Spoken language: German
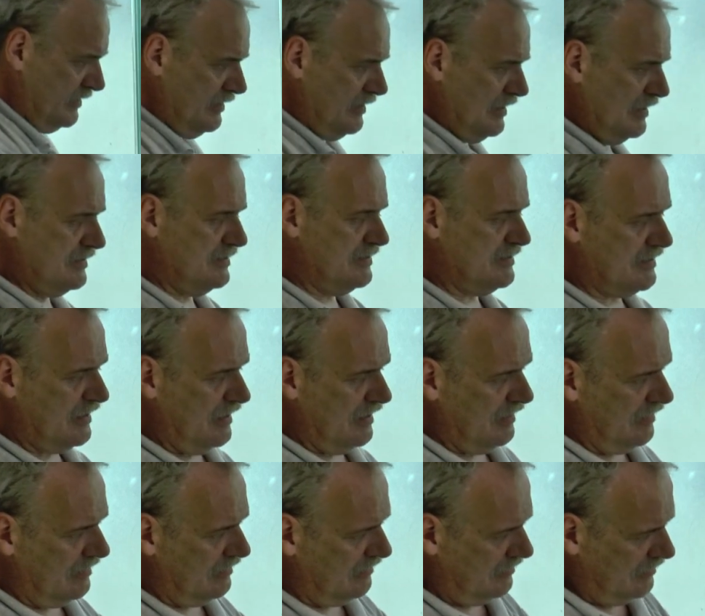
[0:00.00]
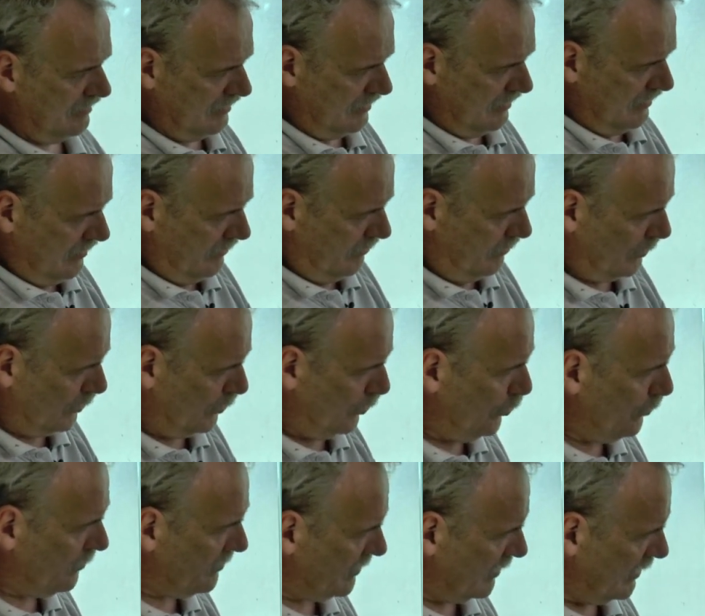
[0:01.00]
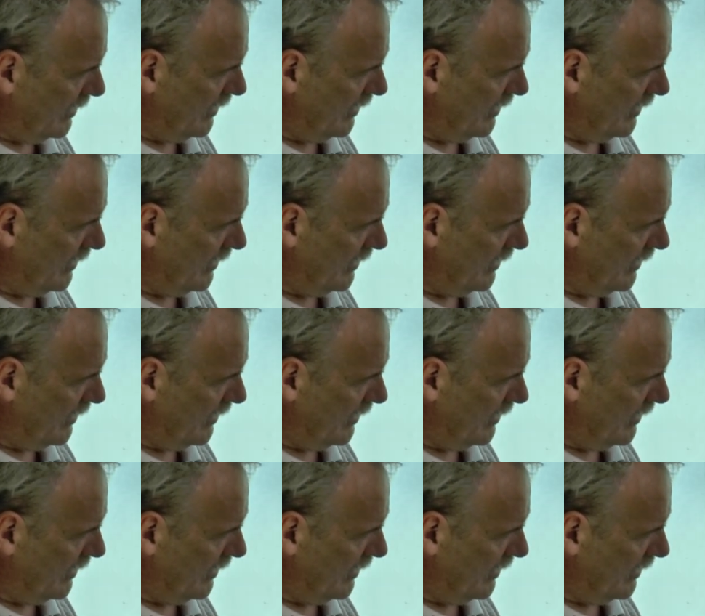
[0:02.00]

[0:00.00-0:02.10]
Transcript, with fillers: Das ist der berühmte